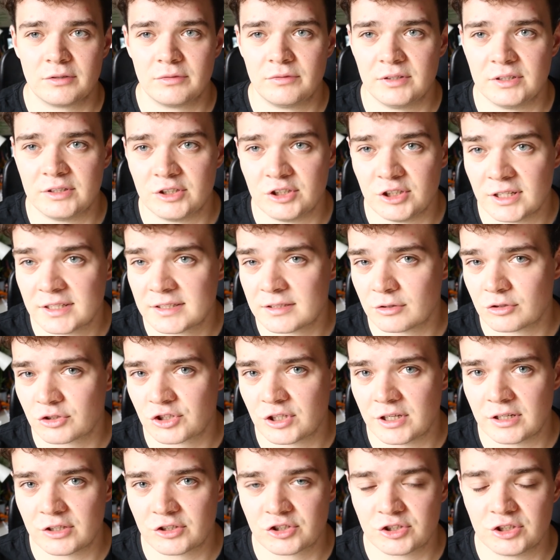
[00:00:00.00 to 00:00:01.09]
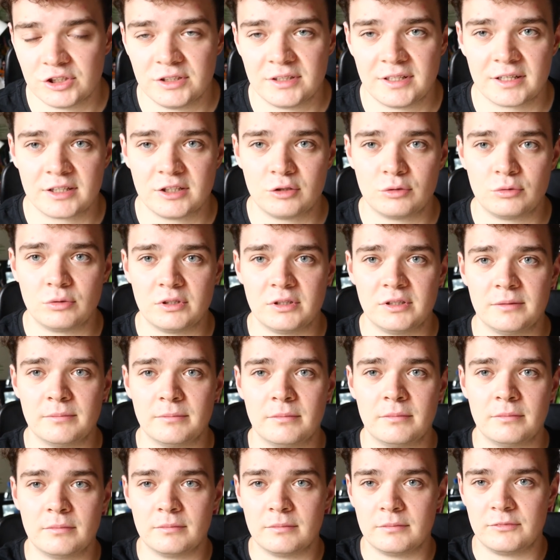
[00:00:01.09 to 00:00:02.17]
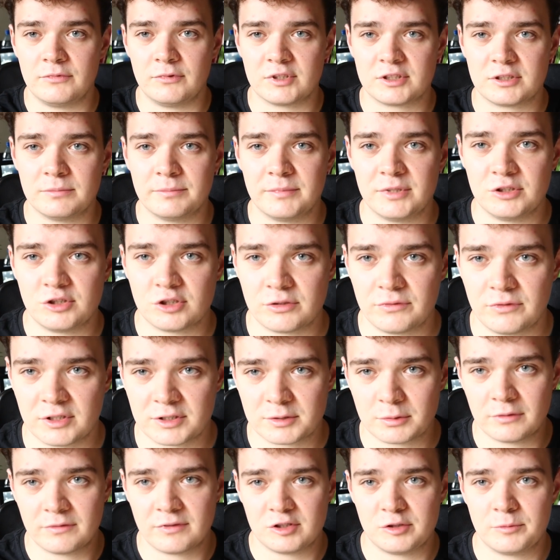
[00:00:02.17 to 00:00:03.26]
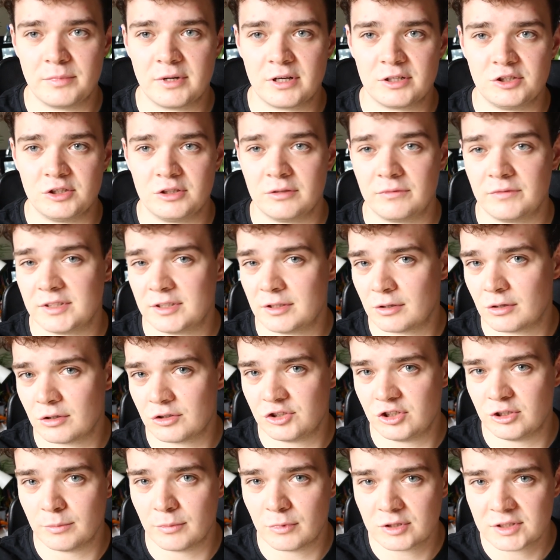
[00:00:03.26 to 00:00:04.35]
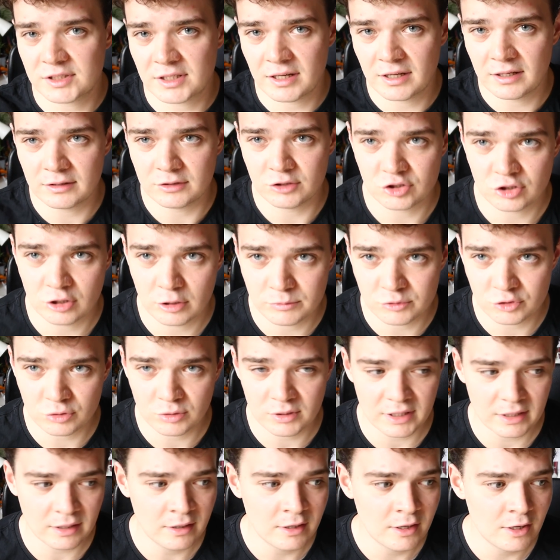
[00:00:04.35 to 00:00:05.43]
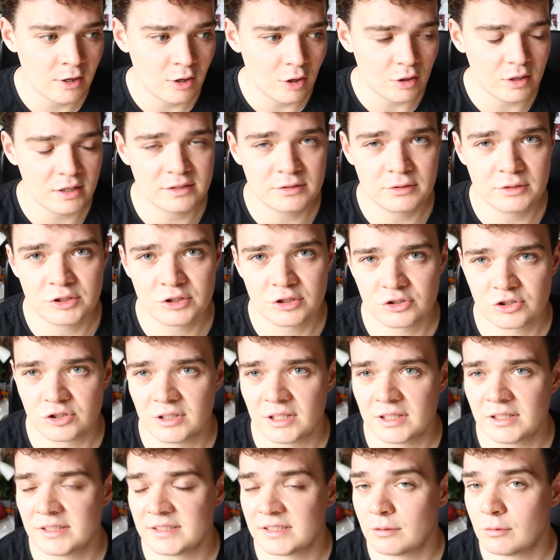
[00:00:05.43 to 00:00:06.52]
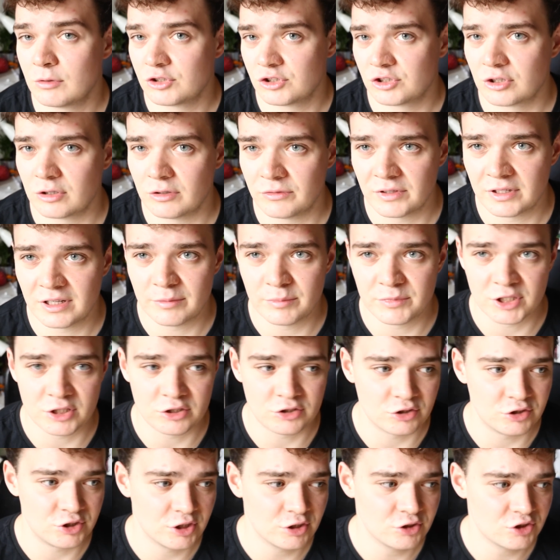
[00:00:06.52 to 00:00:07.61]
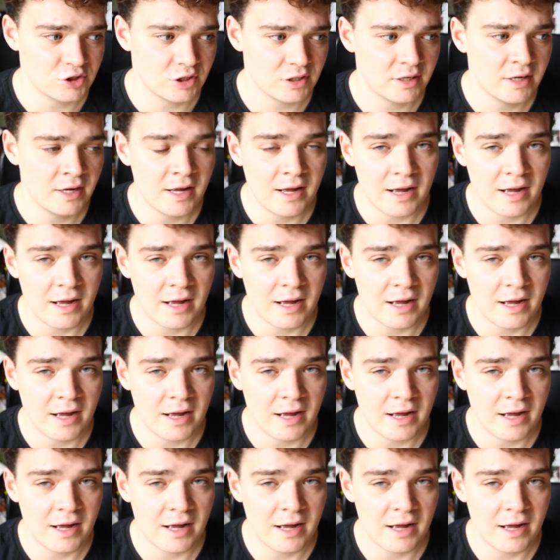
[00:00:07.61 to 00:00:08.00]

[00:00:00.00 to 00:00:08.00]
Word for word: chwyt nieco szerszy i taki, który wios będziesz wiosłować bardziej do wysokości moska niż do brzucha, okazuje się, że nagle założysz o wiele mniejszy ciężar,